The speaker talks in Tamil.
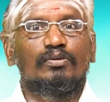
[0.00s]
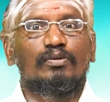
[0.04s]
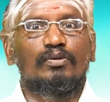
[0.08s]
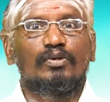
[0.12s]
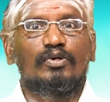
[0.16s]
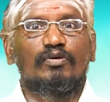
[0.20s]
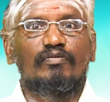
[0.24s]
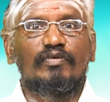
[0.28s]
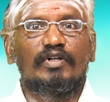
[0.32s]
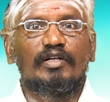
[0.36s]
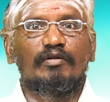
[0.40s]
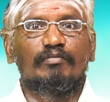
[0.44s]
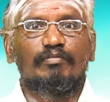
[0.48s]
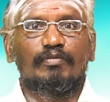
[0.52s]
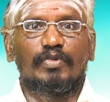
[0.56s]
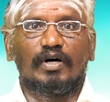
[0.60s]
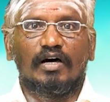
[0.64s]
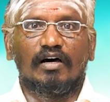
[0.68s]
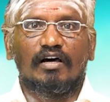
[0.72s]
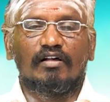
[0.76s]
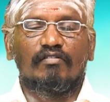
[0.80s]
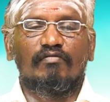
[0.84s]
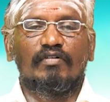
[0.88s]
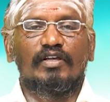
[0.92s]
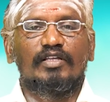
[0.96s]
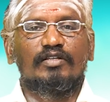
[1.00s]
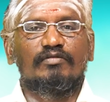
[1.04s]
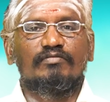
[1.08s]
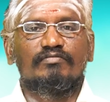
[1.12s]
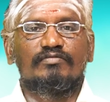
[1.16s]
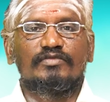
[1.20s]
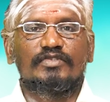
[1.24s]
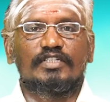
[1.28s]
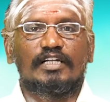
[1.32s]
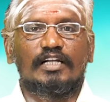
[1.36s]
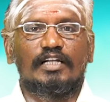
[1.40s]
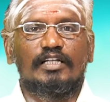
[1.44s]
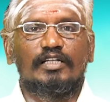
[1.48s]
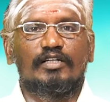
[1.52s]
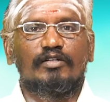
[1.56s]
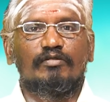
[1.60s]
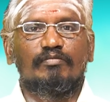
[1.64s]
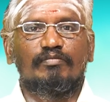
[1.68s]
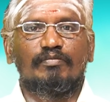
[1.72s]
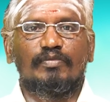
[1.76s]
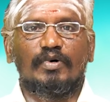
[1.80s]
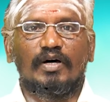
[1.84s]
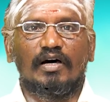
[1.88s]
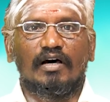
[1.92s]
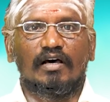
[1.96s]
குருவின் பார்வையும்
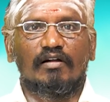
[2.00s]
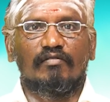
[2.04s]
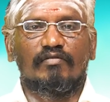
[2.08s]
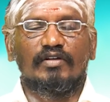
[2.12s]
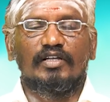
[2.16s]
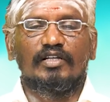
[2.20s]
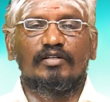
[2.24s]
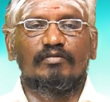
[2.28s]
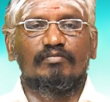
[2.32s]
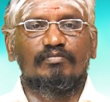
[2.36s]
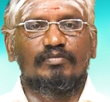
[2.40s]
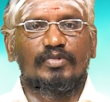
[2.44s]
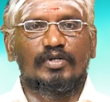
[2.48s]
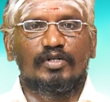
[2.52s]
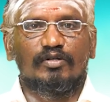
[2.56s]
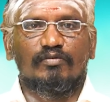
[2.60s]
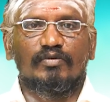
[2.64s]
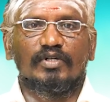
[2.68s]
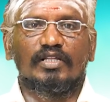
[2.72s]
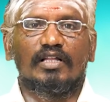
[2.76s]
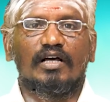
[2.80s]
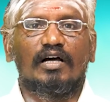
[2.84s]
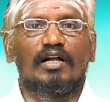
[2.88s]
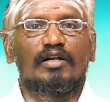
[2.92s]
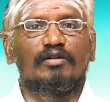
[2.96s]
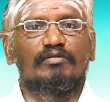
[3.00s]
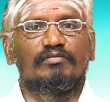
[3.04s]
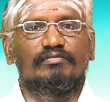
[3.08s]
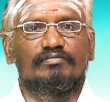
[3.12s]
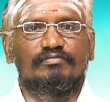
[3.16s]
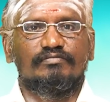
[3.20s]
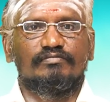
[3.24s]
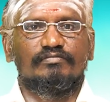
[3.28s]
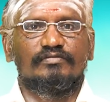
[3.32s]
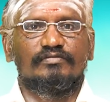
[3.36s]
சனியின் பார்வையும் பெறுவதாலும்